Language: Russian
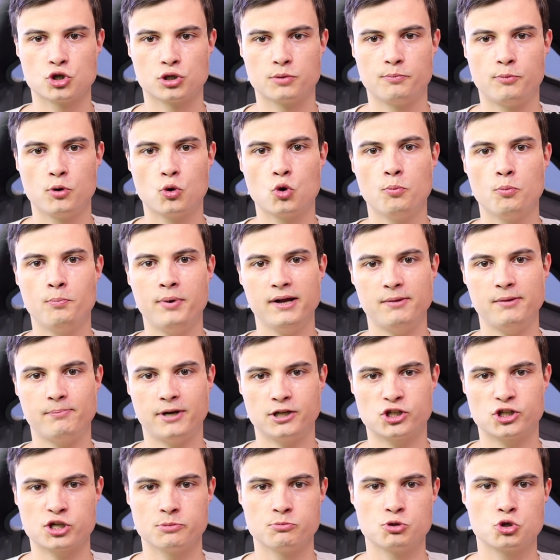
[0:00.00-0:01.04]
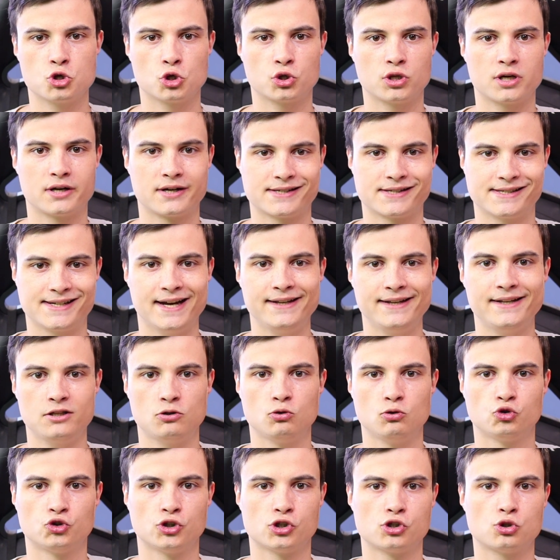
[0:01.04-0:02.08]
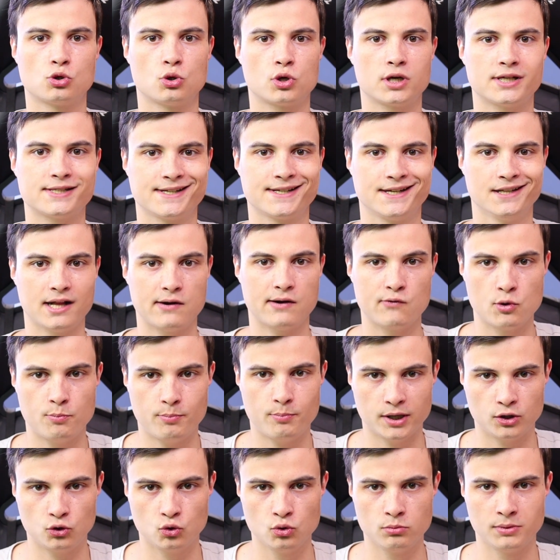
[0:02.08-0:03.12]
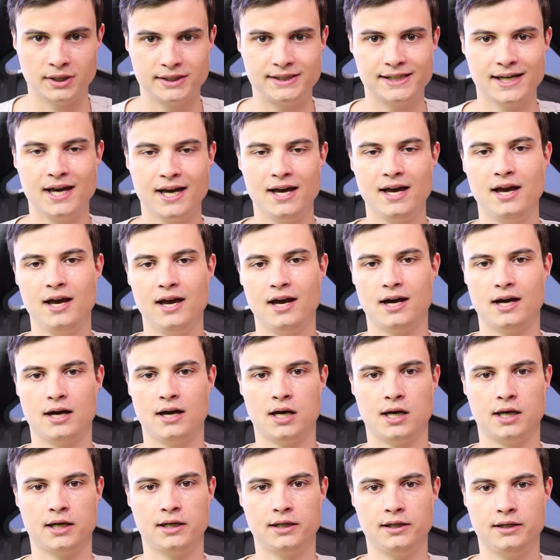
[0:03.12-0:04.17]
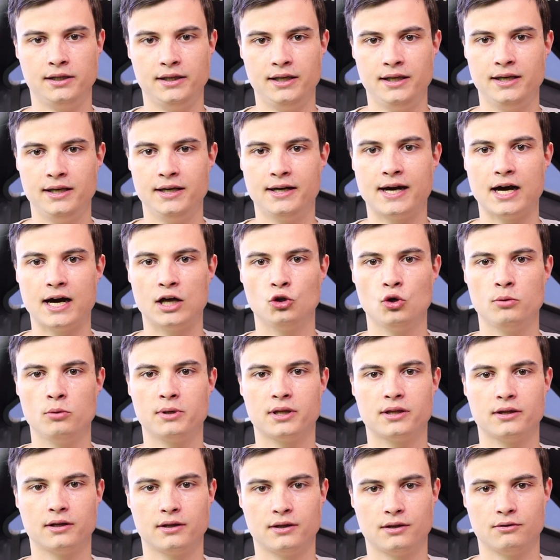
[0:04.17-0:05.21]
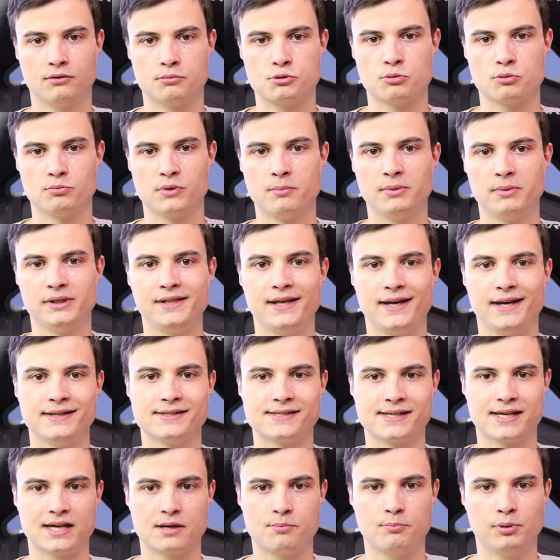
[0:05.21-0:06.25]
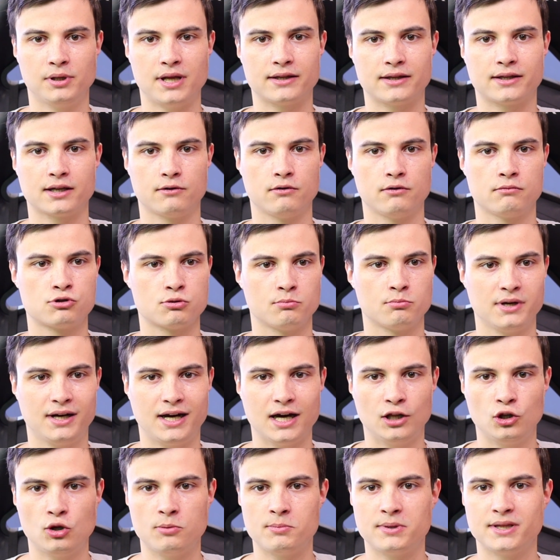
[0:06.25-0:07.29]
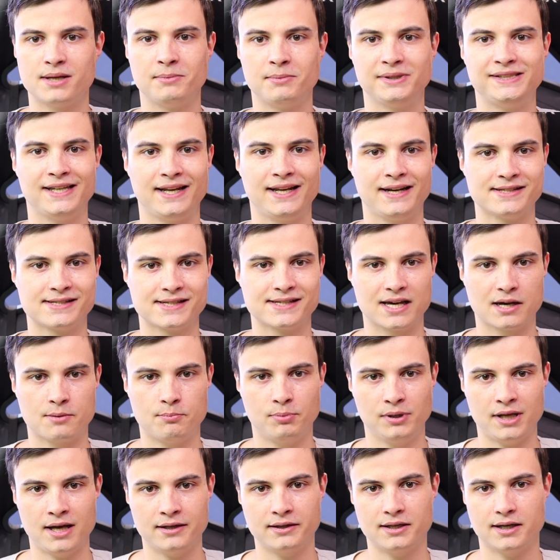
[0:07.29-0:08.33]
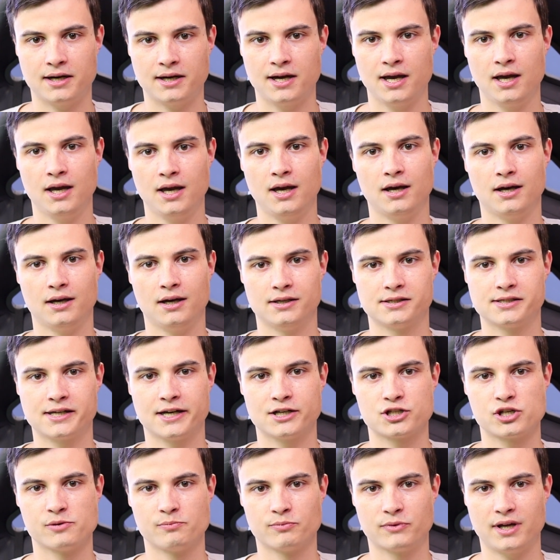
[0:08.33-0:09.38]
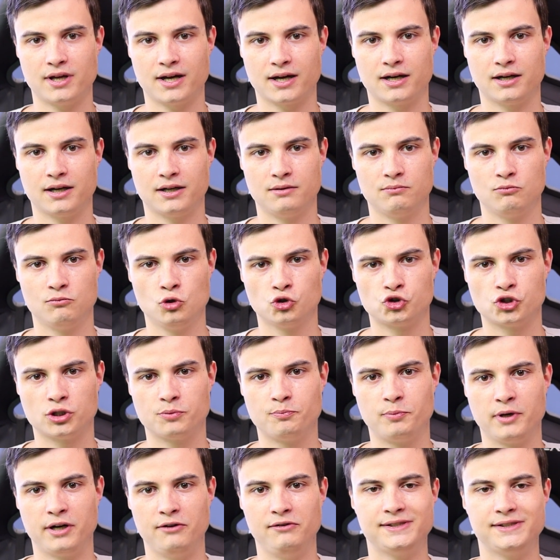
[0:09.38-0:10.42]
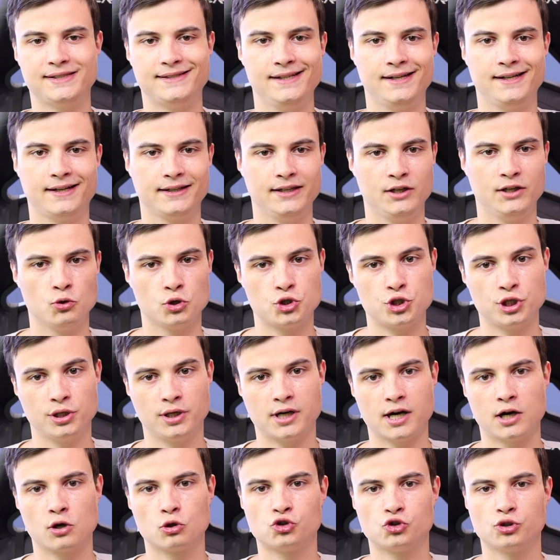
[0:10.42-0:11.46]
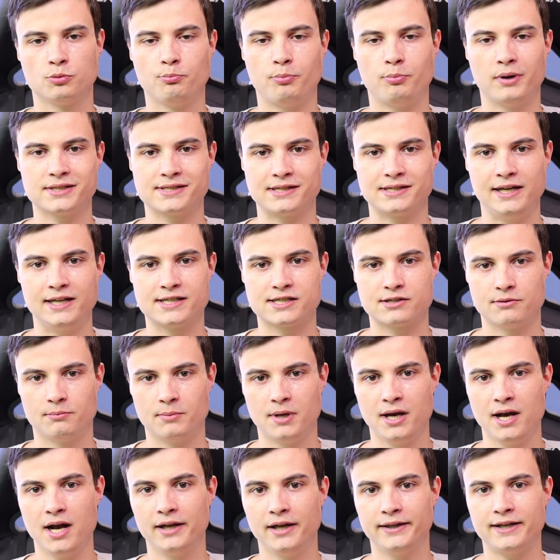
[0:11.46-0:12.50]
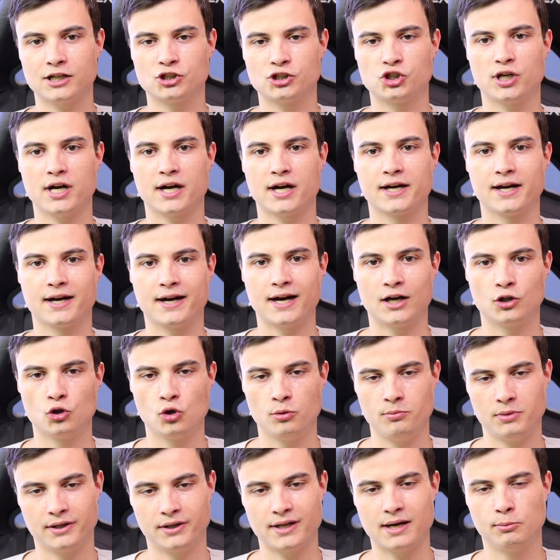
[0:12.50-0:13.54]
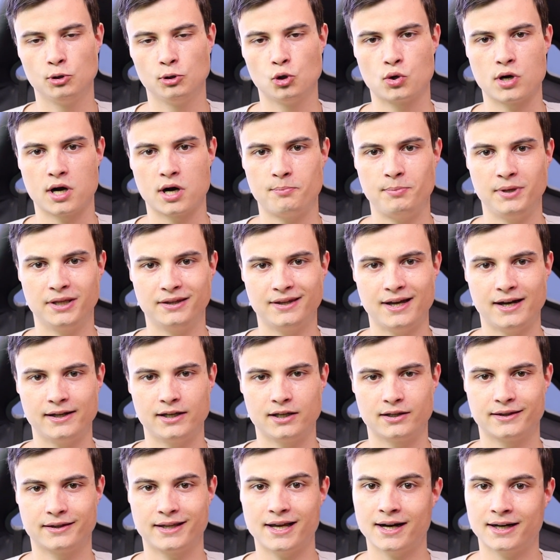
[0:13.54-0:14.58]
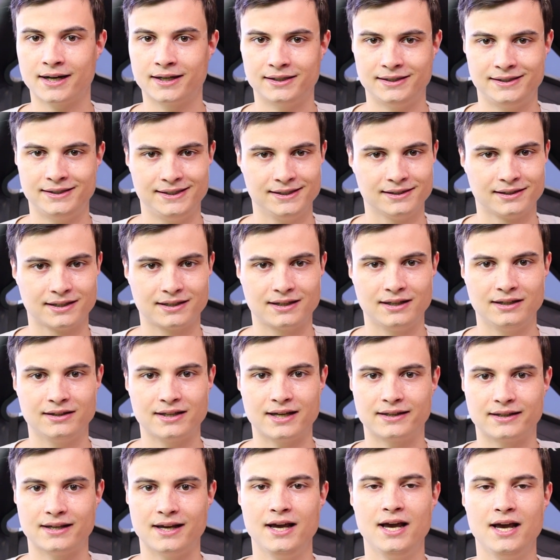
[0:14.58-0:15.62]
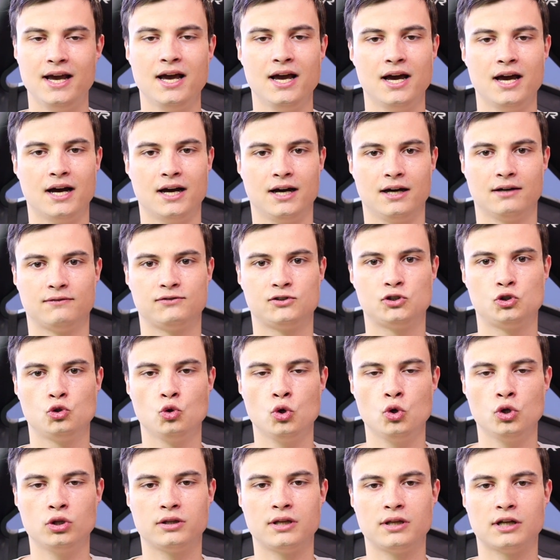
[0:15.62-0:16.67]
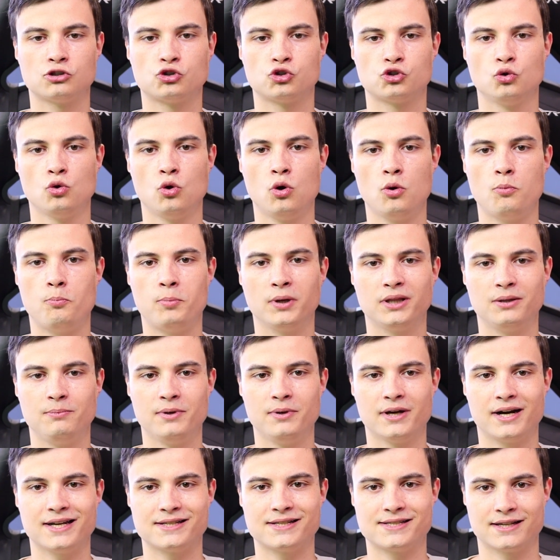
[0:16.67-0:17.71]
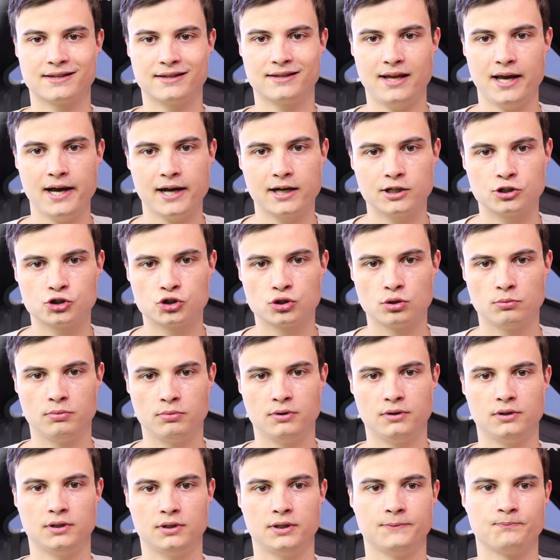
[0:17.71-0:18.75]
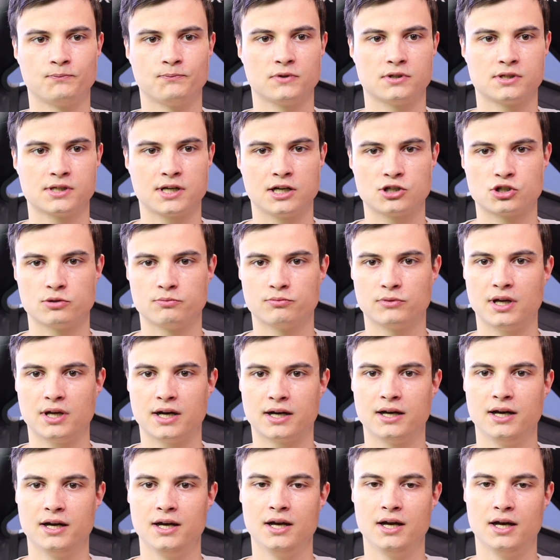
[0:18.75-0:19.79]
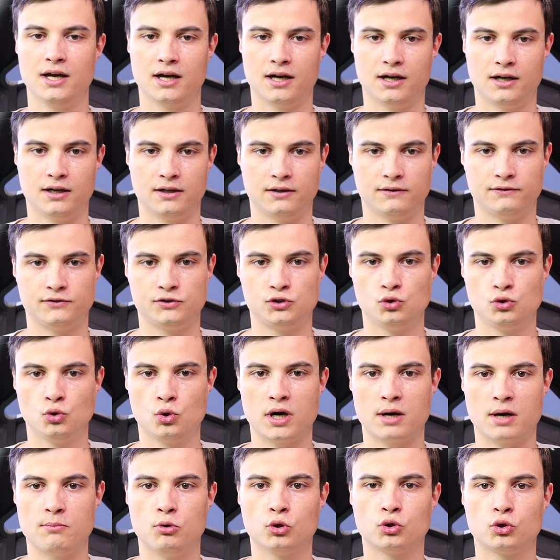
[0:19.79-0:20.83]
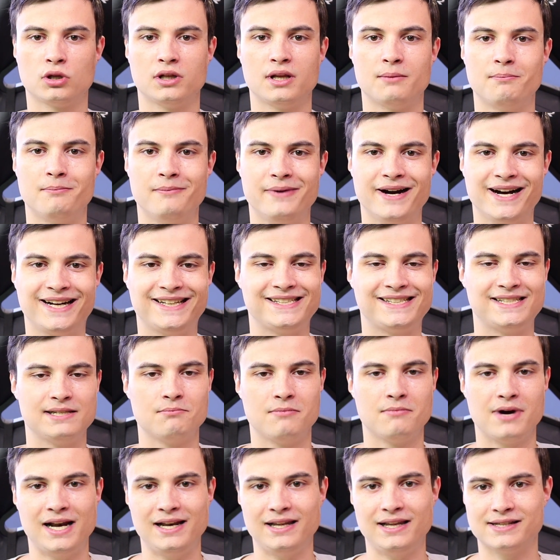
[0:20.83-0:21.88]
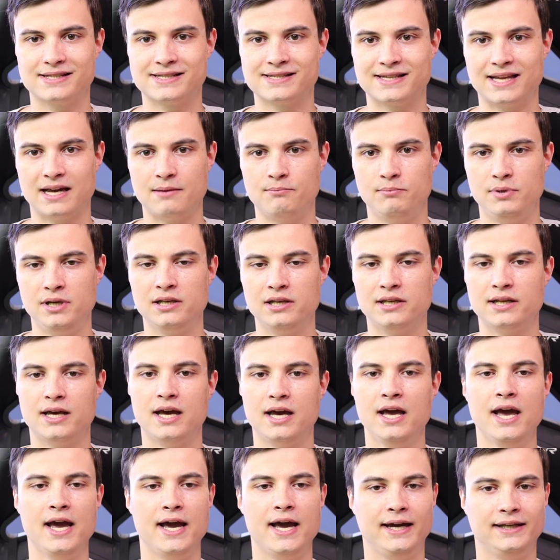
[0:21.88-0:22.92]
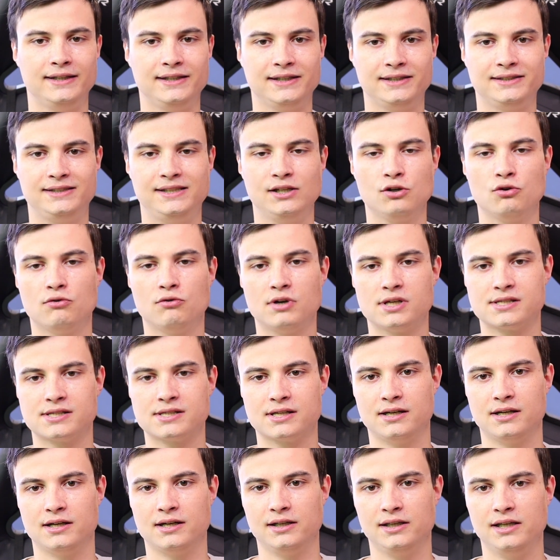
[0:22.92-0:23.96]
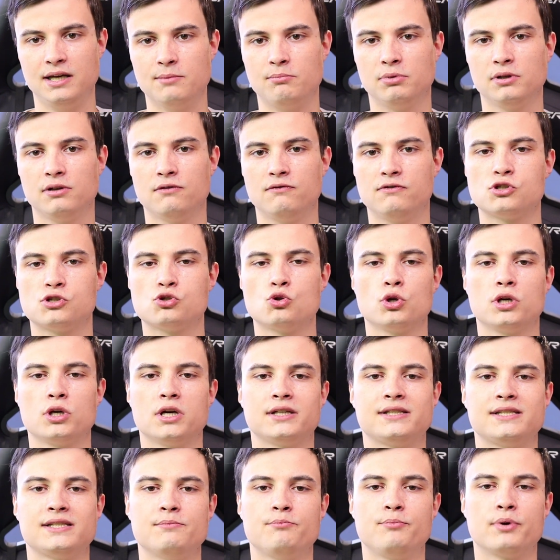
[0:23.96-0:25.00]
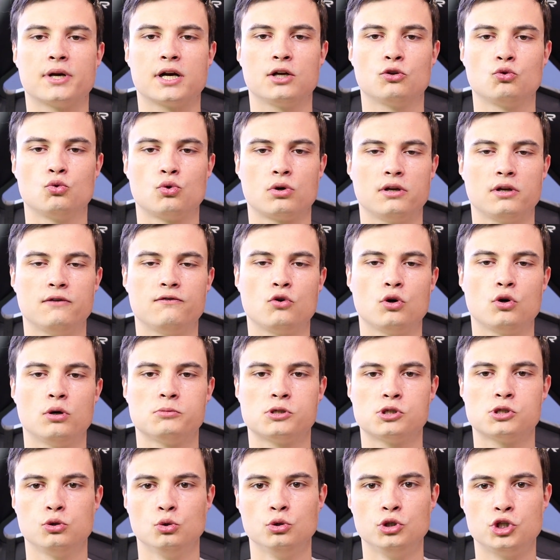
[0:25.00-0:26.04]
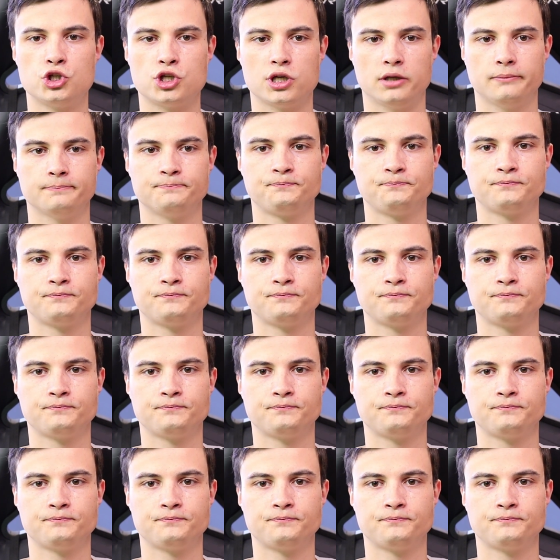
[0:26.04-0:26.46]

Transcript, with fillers: что-то покупать, прежде чем что-то разгонять, нужно сто раз головой подумать, а не экономить, в общем, на материнских платах. В общем, экономия на материнских платах, э, скажем так, э, может привести к не очень хорошим последствиям. Так же, как экономия на блоках питания. Так делать не надо. А все должно подбираться так, чтобы, скажем так, э, все работало максимально стабильно и нигде у вас э, не было высоких температур, ни в коем случае.